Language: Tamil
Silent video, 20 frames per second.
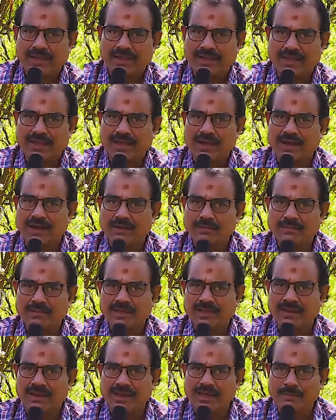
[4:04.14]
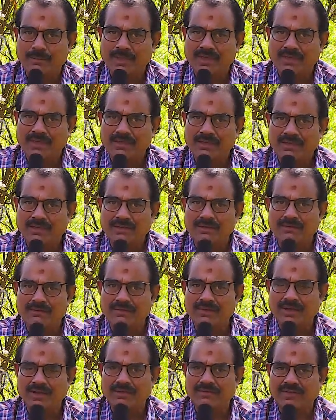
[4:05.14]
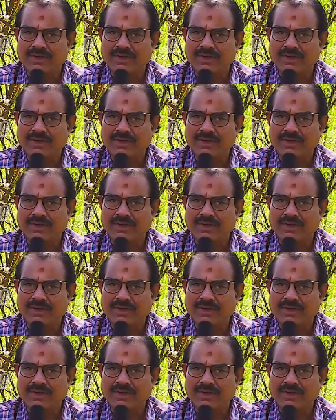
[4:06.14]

என்ன காரணம்னா எல்லாமே வேக